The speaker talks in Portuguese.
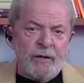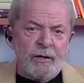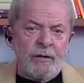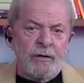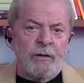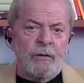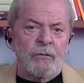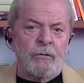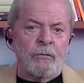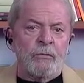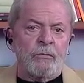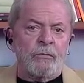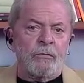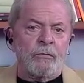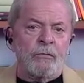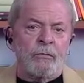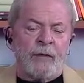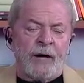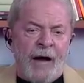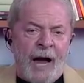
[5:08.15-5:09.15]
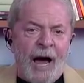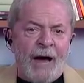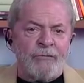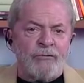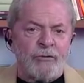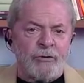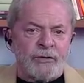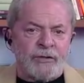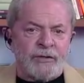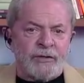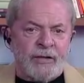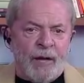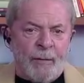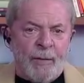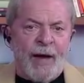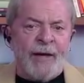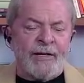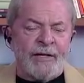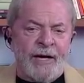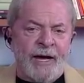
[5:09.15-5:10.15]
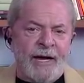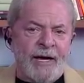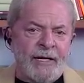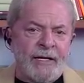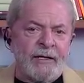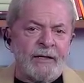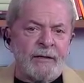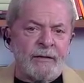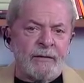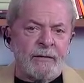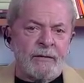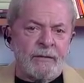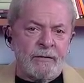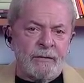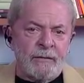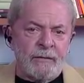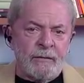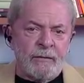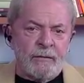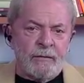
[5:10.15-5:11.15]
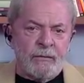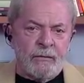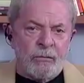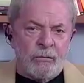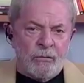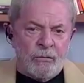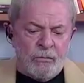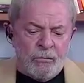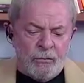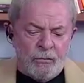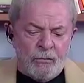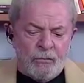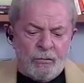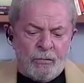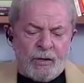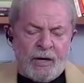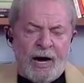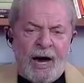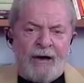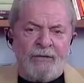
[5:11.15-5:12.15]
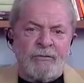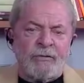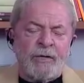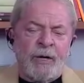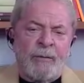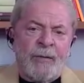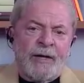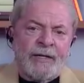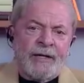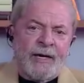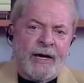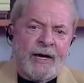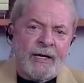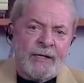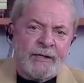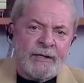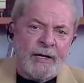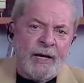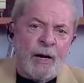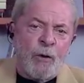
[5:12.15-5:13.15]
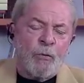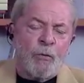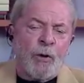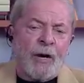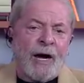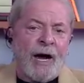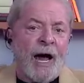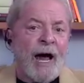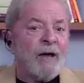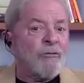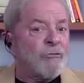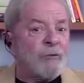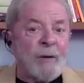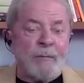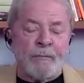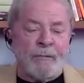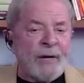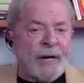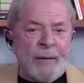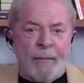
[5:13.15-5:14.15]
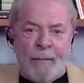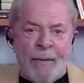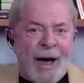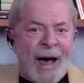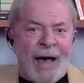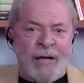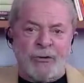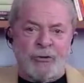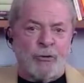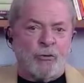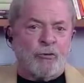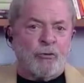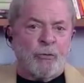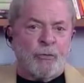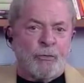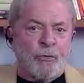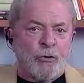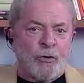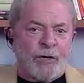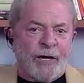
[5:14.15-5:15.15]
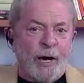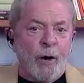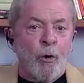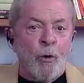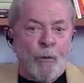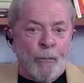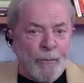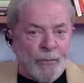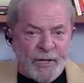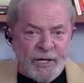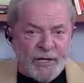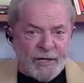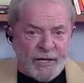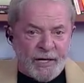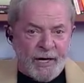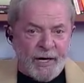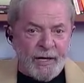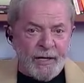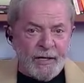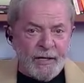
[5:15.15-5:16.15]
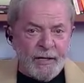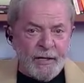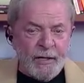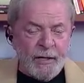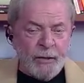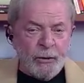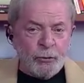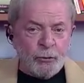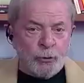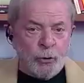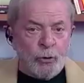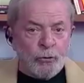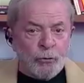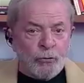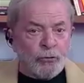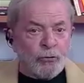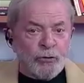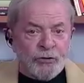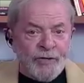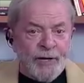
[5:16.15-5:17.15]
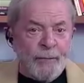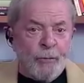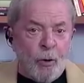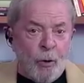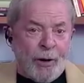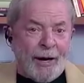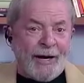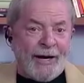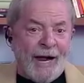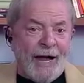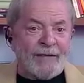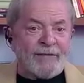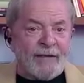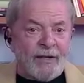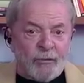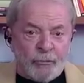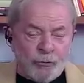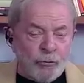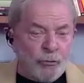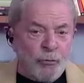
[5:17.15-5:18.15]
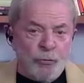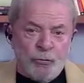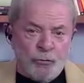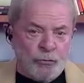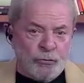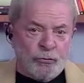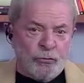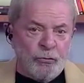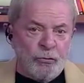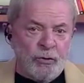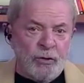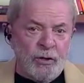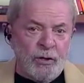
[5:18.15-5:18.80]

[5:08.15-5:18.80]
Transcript: E o, o caso da Marielle, o caso da Marielle é um caso emblemático porque obriga todos os democratas do mundo,